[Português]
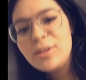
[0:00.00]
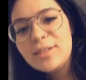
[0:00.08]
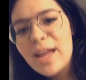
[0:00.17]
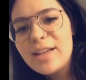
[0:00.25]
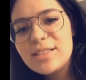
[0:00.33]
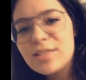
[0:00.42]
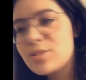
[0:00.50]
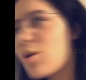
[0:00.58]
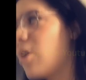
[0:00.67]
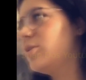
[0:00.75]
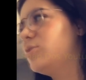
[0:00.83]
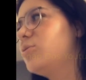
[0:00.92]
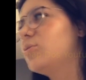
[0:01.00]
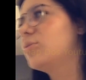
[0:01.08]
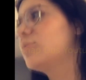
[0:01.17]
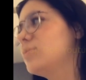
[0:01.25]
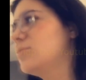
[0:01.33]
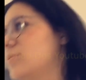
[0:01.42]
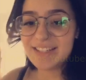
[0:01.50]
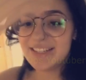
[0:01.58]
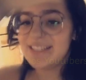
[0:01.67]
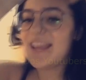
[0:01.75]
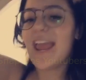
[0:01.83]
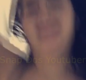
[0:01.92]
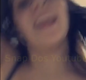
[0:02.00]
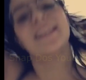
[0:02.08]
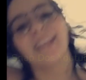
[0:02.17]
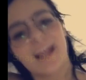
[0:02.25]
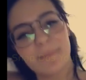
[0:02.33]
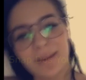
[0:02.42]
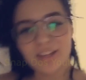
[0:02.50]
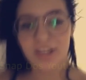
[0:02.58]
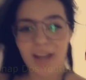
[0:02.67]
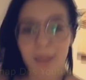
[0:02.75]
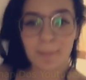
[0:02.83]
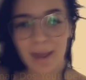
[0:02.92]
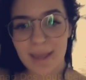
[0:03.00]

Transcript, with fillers: não entendem esses códigos. Oh. Gente, acabei de chegar em